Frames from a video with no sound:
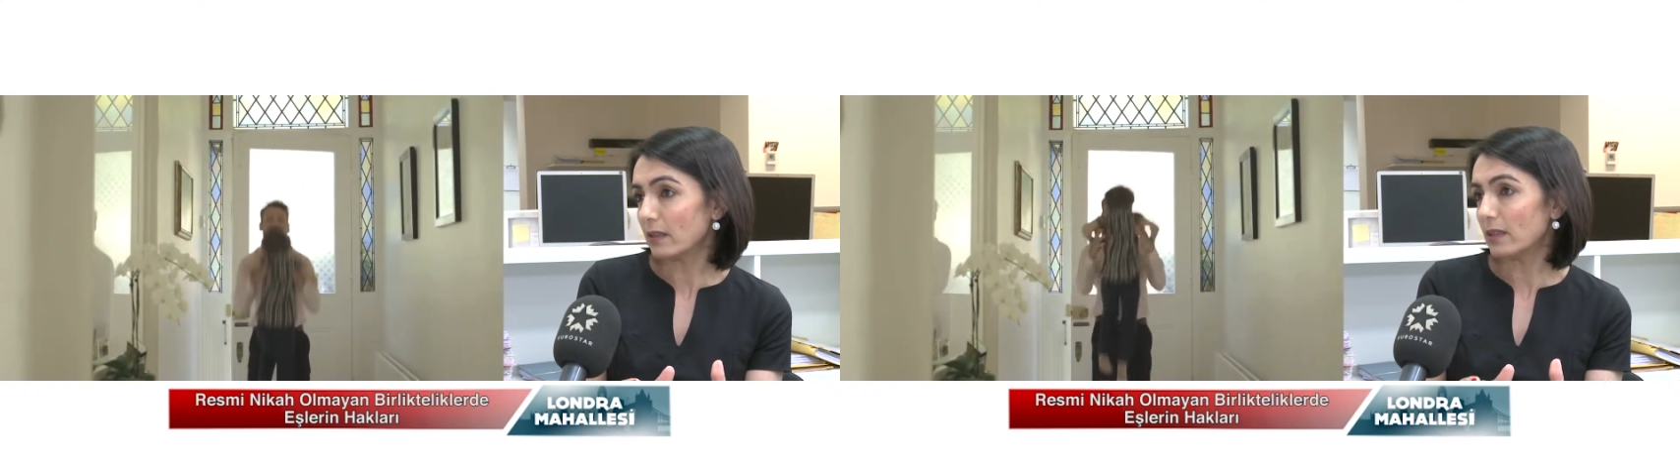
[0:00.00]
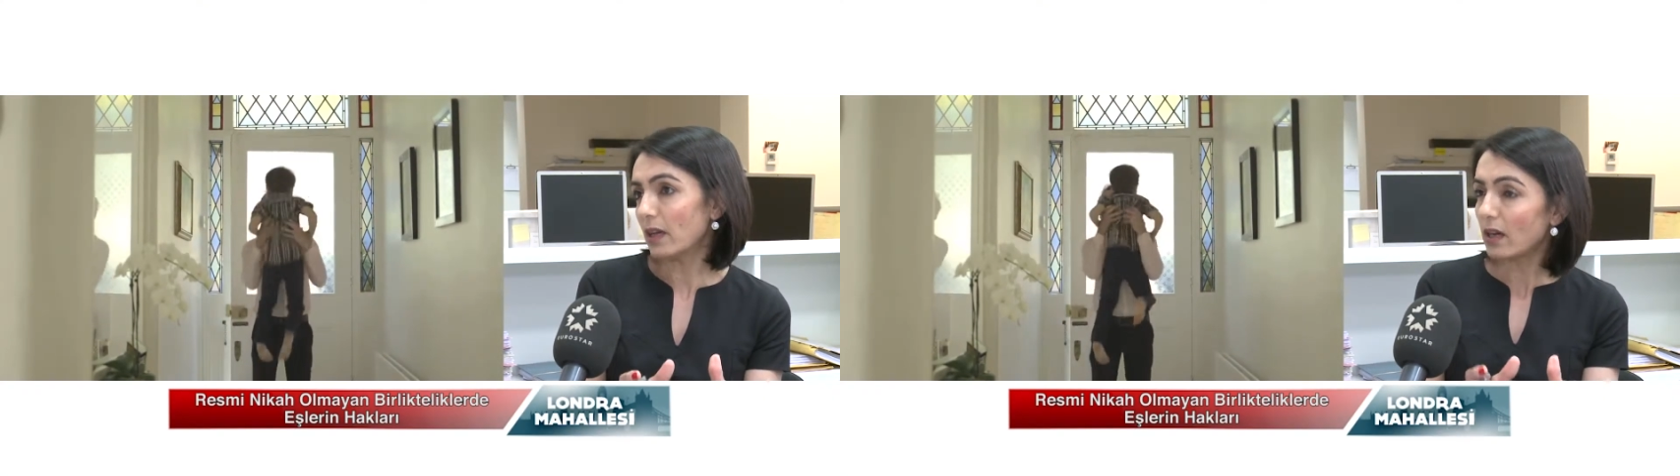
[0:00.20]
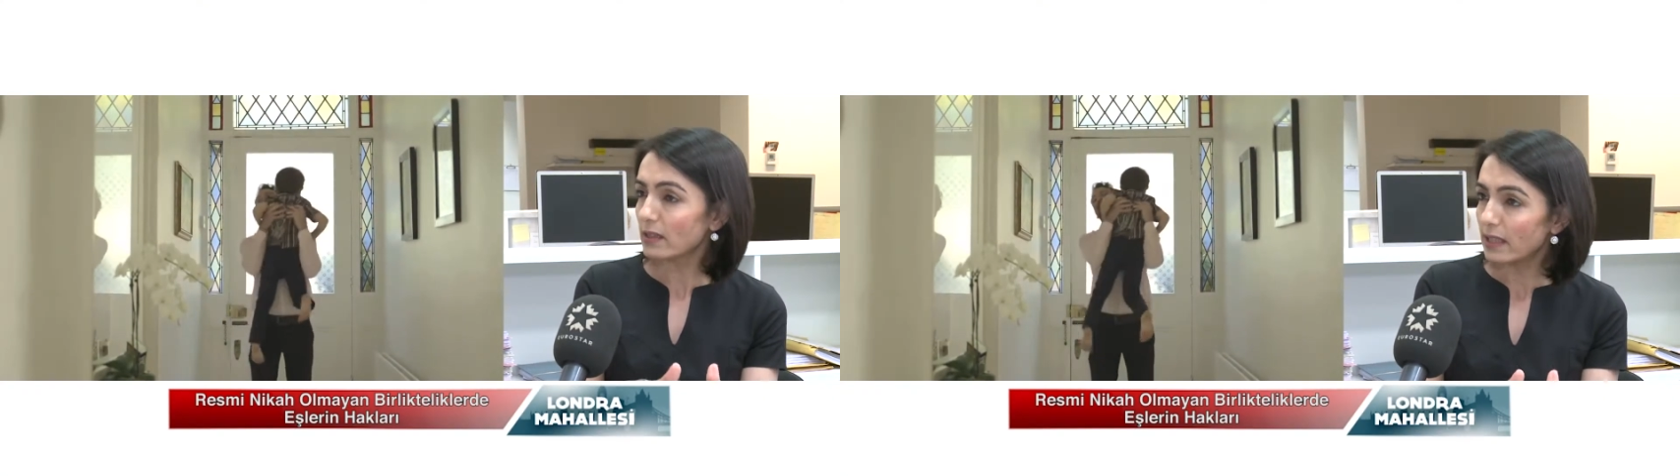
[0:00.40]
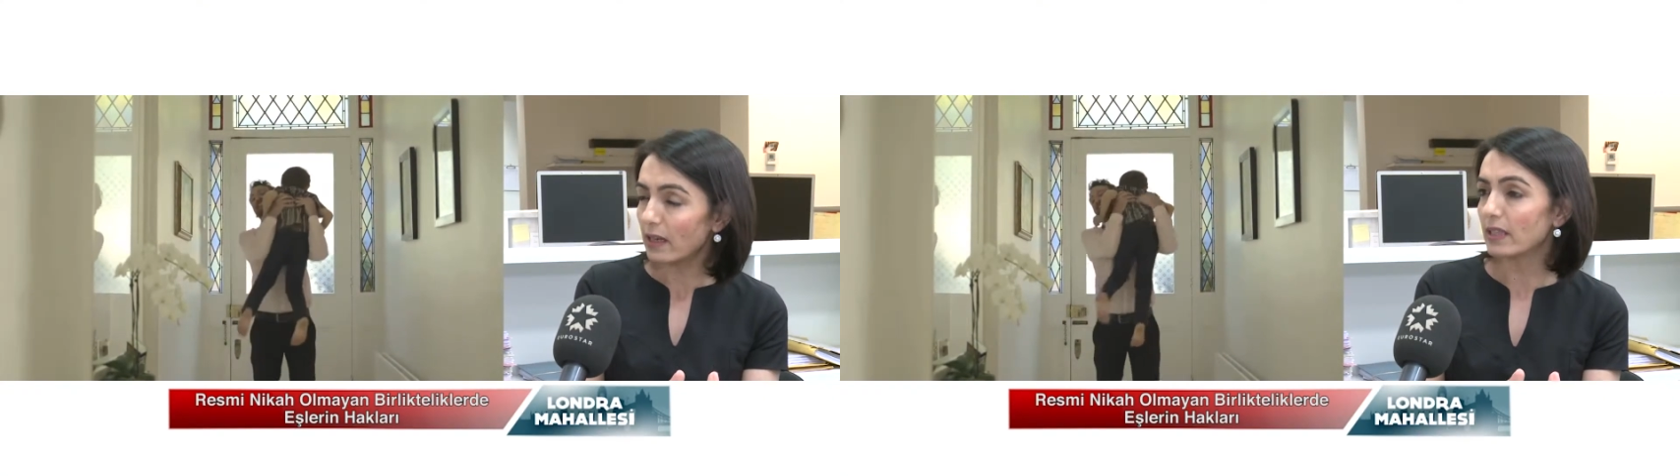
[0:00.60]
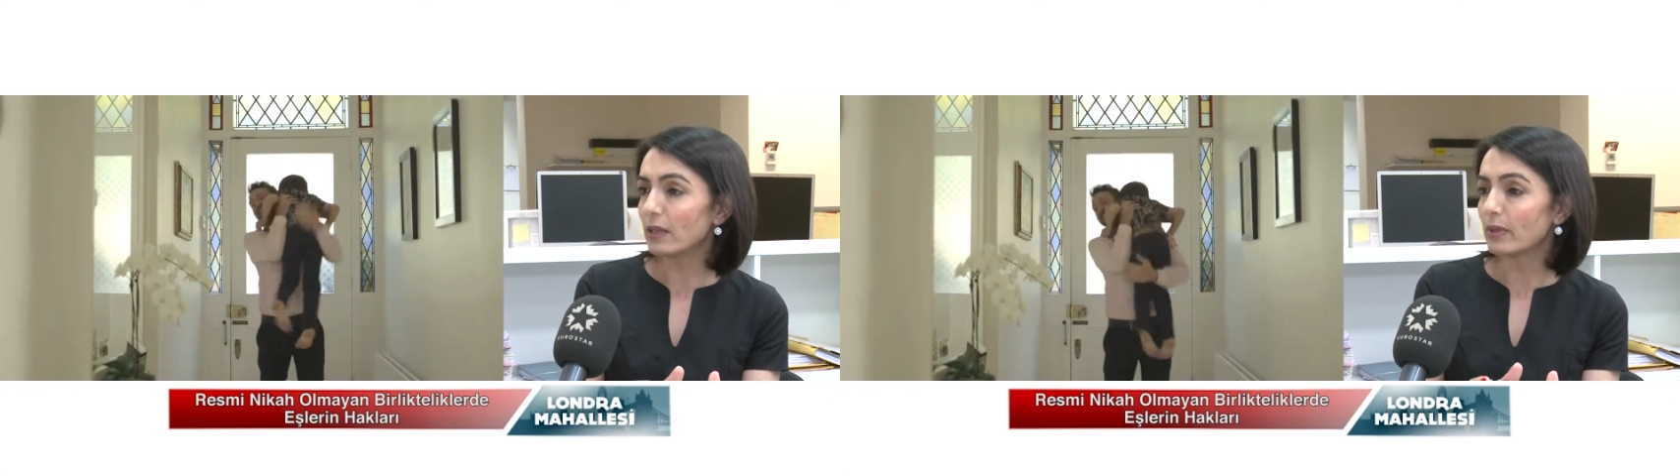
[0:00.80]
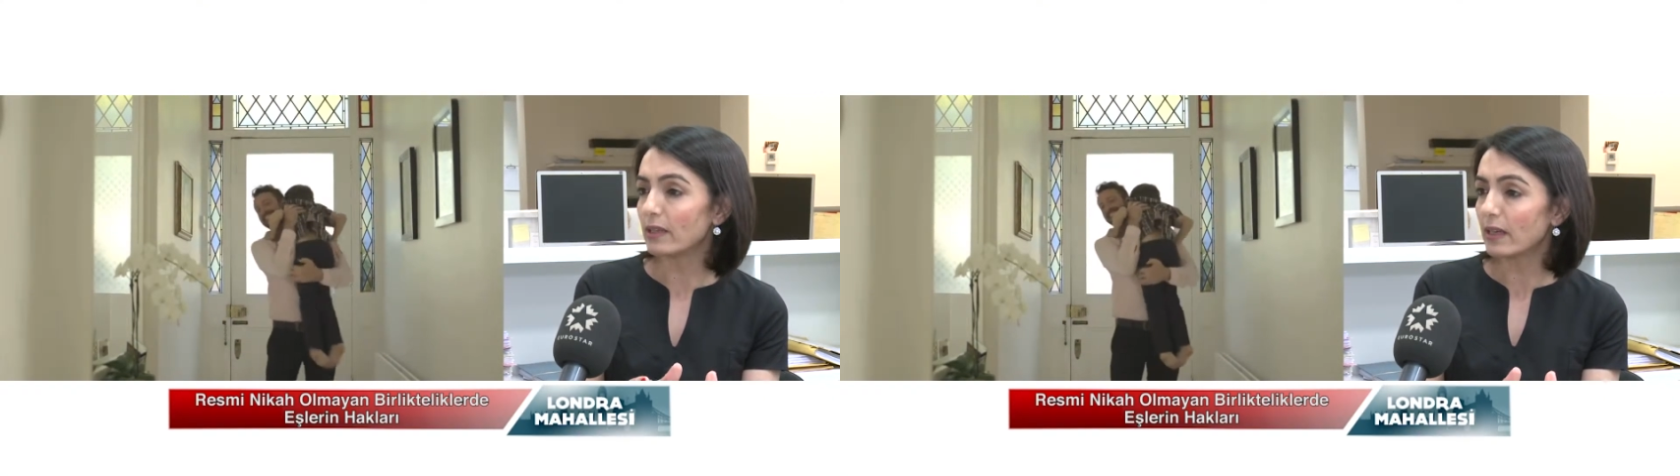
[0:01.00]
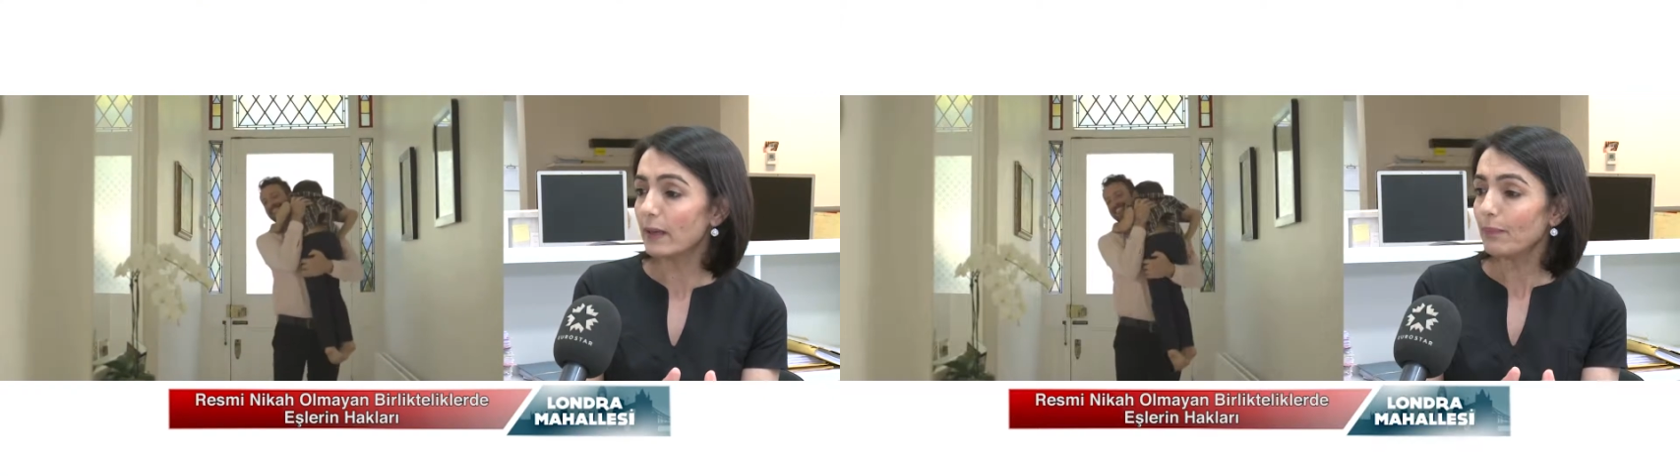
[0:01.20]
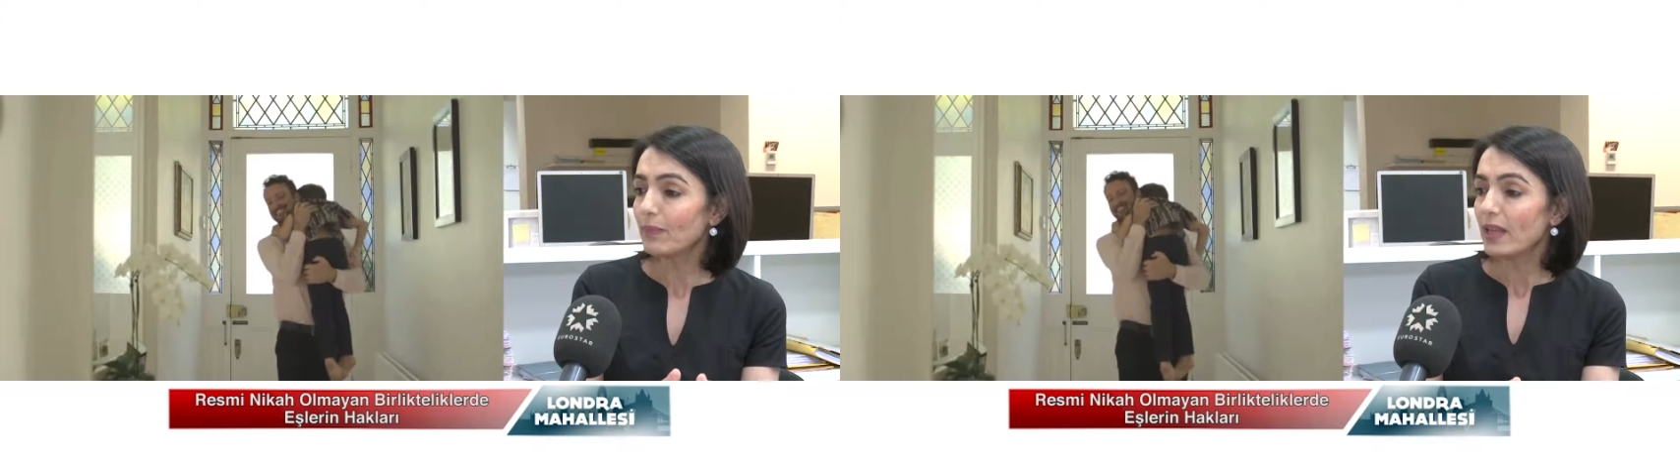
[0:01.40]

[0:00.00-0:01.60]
e, haklar anlamında